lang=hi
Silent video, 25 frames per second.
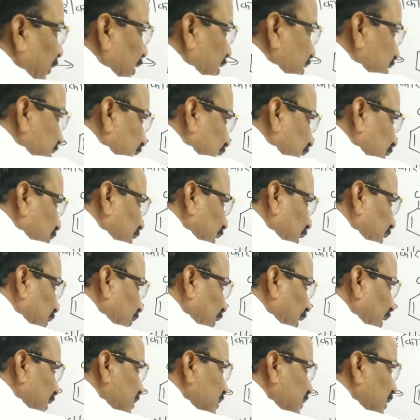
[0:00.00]
फिर से एक बार
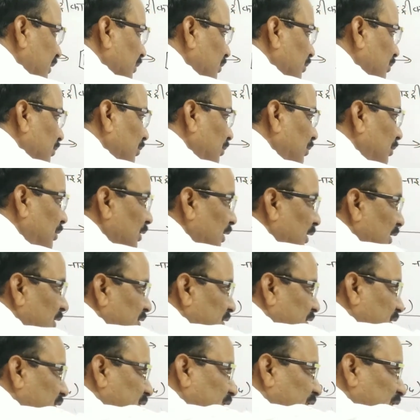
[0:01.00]
रिवाइज कर दूं
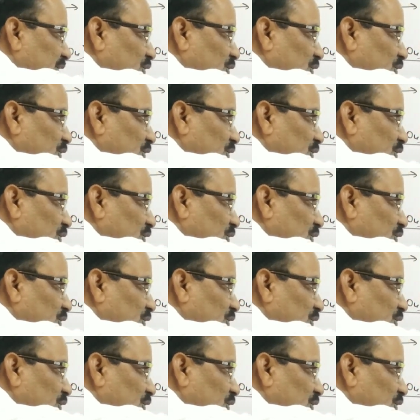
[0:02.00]
जिसकी